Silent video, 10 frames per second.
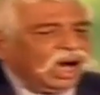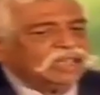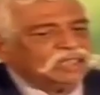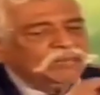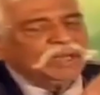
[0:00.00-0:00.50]

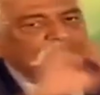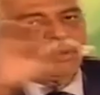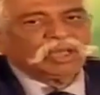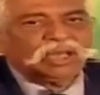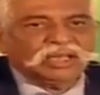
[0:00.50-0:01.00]
आज हमें
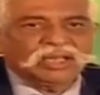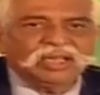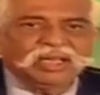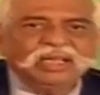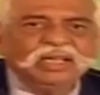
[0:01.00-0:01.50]
लोग कह
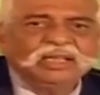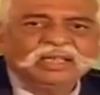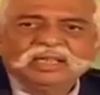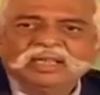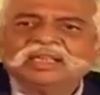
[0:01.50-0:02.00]
रहे हैं
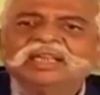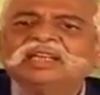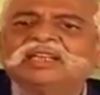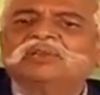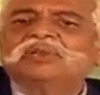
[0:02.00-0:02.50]
कि
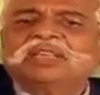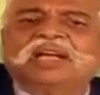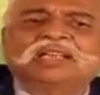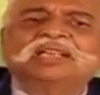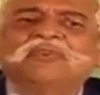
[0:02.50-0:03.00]
ये
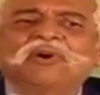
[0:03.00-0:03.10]
हिंदुस्तान की